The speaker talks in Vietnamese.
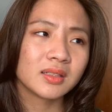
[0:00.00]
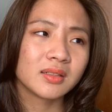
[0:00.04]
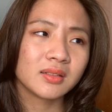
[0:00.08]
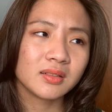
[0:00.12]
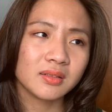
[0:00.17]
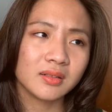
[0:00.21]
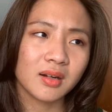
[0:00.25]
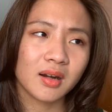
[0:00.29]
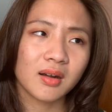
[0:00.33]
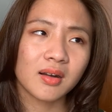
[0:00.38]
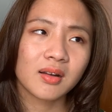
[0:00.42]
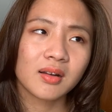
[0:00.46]

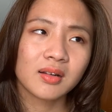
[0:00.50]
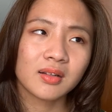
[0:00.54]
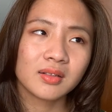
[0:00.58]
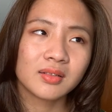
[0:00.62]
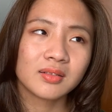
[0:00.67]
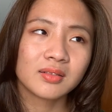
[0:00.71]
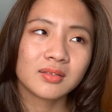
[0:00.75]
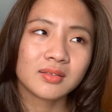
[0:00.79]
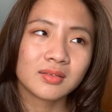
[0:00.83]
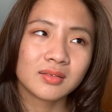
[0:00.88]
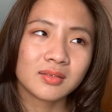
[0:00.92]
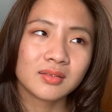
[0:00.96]
được
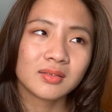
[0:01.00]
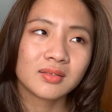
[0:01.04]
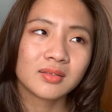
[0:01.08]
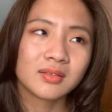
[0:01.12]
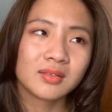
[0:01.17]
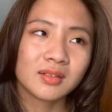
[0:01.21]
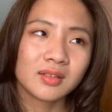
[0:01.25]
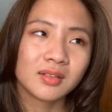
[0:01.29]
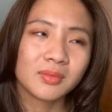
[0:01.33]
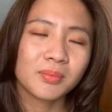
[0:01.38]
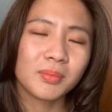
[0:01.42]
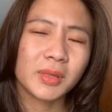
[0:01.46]

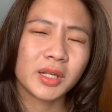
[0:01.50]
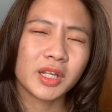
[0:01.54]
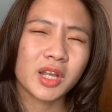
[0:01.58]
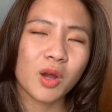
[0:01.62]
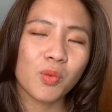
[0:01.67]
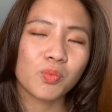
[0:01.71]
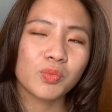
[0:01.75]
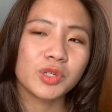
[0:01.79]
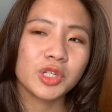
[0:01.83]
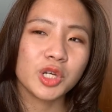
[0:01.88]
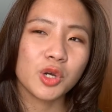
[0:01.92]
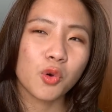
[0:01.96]
mình
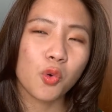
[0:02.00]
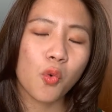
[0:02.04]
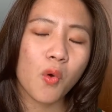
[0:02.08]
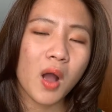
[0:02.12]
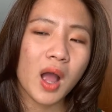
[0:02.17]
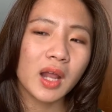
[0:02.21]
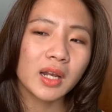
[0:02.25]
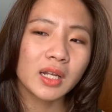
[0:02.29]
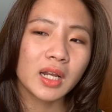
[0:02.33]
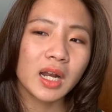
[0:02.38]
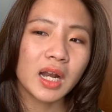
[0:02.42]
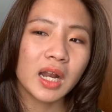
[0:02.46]
đọc nhiều
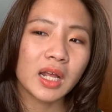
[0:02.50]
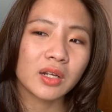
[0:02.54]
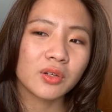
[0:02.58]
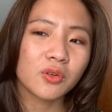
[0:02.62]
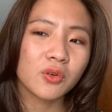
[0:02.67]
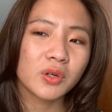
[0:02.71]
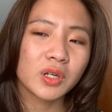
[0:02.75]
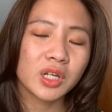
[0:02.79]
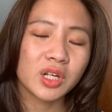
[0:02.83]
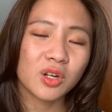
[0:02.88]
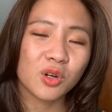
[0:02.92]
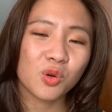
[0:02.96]
quá nên là
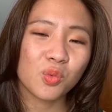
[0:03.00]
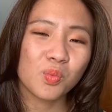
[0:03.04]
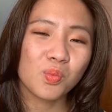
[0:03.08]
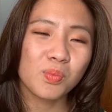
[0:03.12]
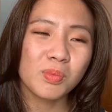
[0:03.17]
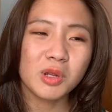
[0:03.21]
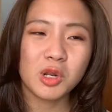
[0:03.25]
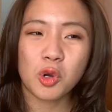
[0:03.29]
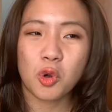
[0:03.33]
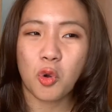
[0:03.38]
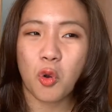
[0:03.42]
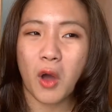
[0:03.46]
đôi khi nó cũng
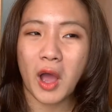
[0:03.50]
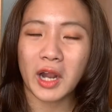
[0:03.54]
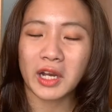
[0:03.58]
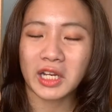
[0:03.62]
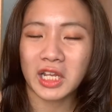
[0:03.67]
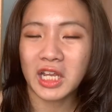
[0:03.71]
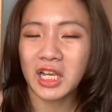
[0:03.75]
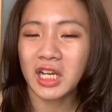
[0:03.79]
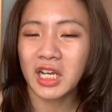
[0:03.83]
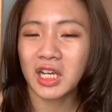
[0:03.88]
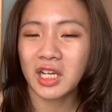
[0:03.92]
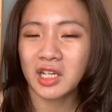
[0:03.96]
bị loạn
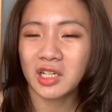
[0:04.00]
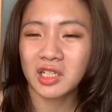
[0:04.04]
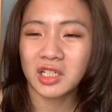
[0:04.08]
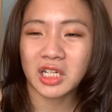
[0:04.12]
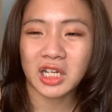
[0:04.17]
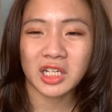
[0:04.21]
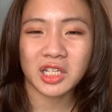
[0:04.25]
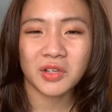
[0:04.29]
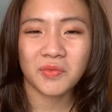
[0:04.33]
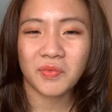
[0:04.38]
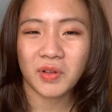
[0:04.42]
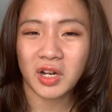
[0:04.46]
hết
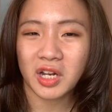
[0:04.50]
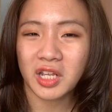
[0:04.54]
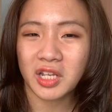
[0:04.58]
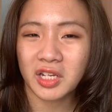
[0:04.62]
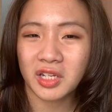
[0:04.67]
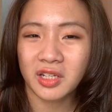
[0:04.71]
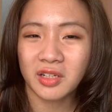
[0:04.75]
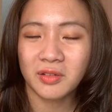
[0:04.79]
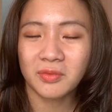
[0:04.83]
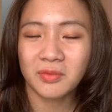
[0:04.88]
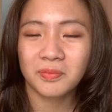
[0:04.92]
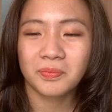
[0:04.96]
các nhân vật lên
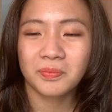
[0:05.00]
đi